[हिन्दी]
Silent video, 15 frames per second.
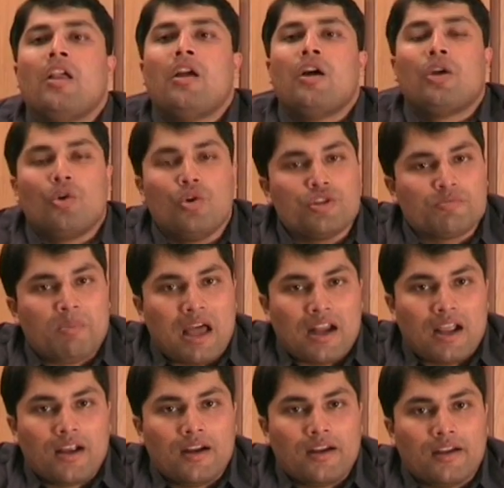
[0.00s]
रोज़
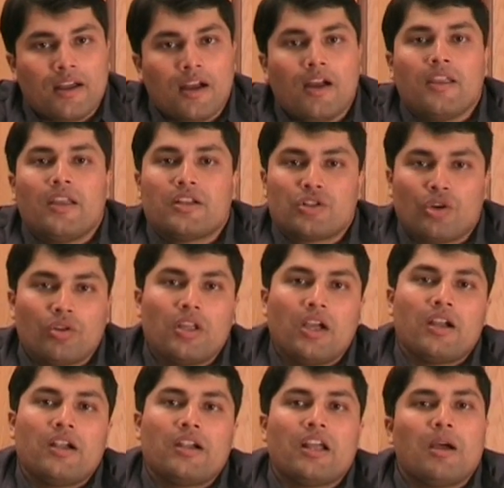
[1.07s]
12 घंटा या 14
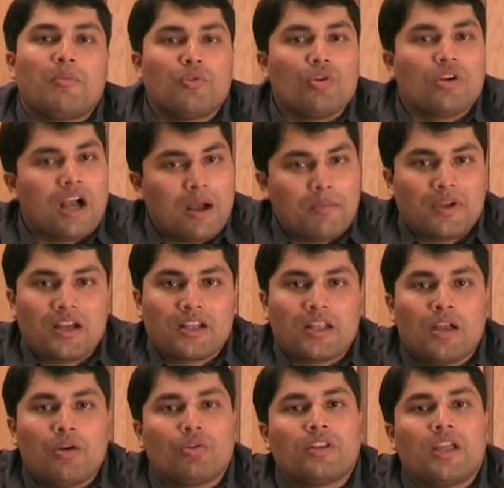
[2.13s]
घंटा आपको काम
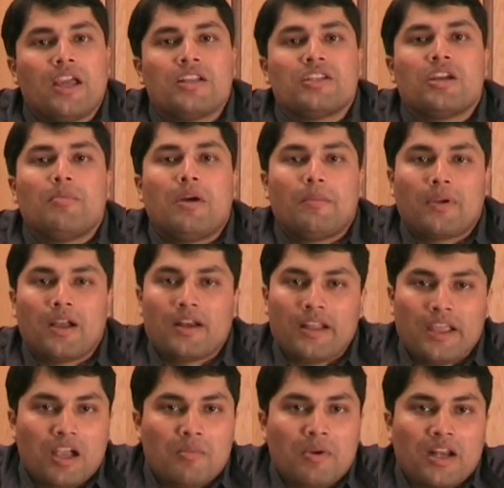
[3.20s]
करना होता है जब आपका
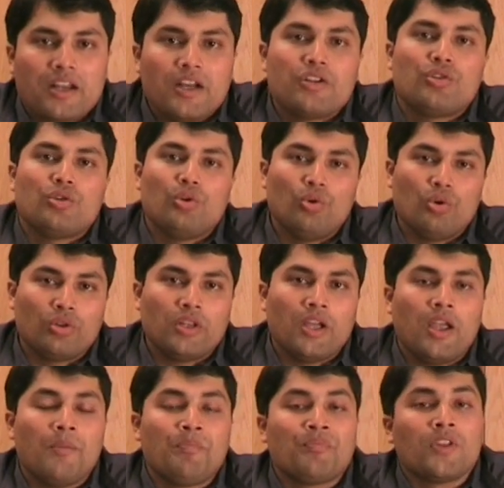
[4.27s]
नया मार्केट शुरू होता
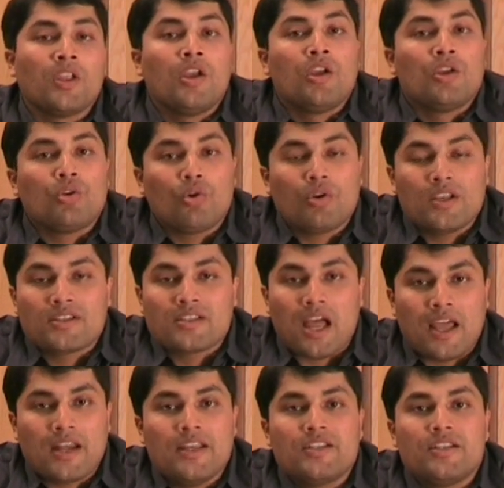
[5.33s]
है क्योंकि
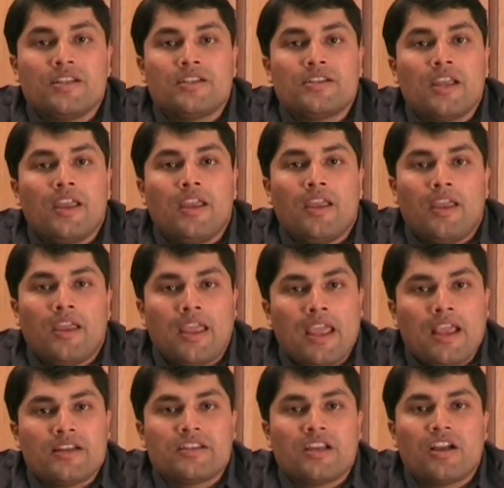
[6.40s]
सारी चीज़ें
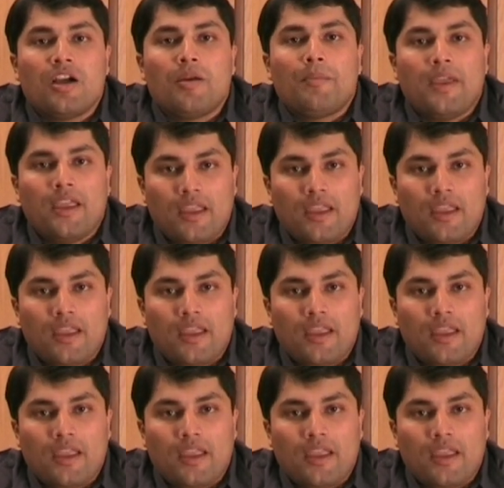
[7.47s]
एक जगह पे